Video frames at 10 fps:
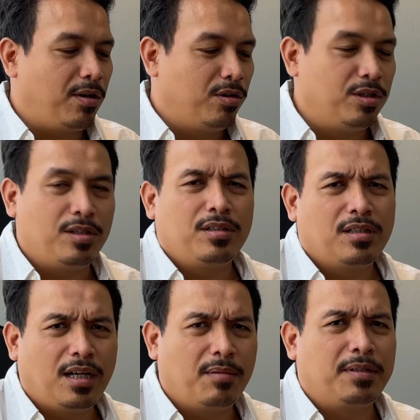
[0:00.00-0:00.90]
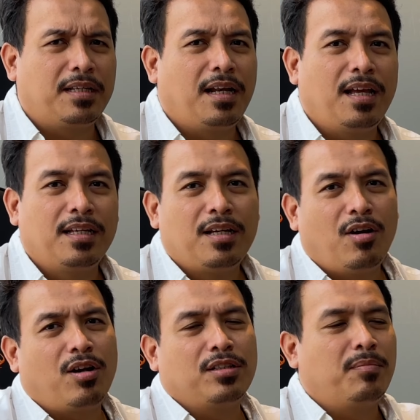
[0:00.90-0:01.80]
odol, nggak ada masalah.
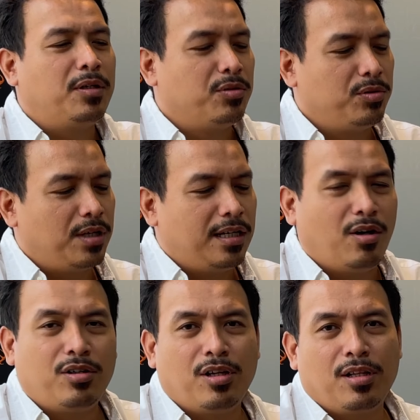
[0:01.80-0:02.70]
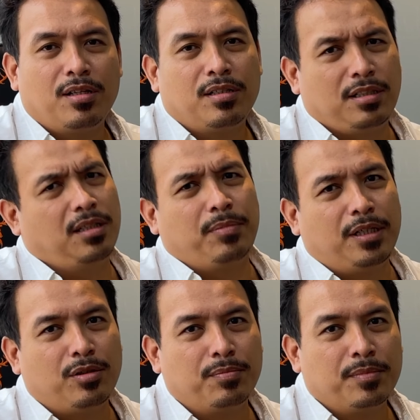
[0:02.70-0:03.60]
Orang zaman dulu nggak ada odol, tetap
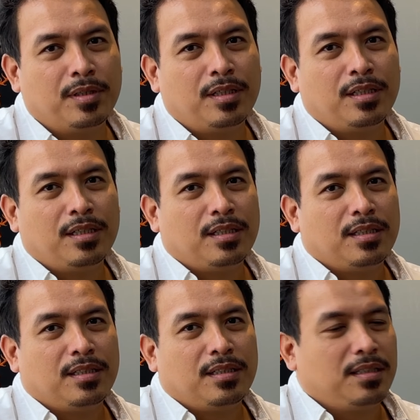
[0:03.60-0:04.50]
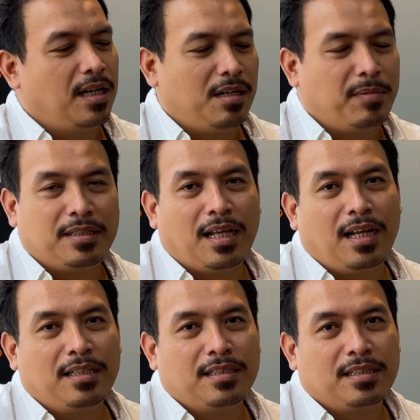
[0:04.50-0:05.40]
hidup, nggak ada
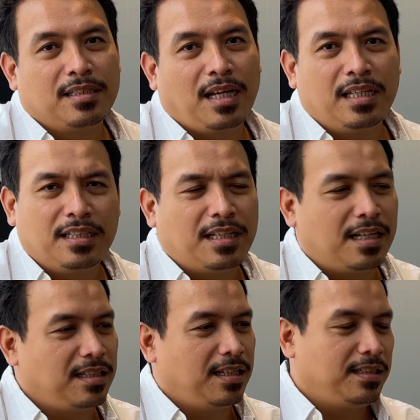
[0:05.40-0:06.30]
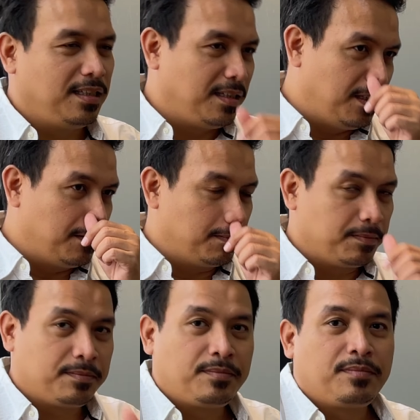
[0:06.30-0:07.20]
masalah. Kayaknya jarang sakit gigi.
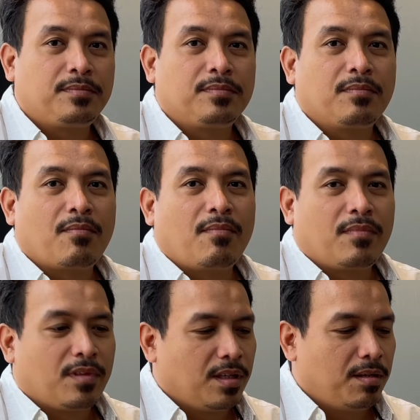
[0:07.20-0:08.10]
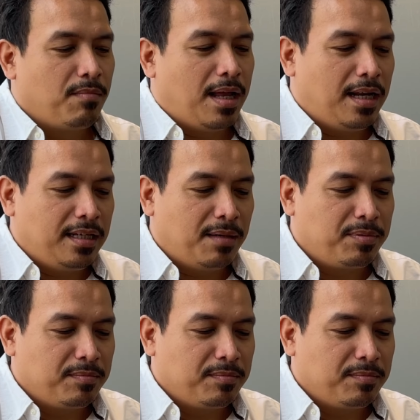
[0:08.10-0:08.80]
Malah yang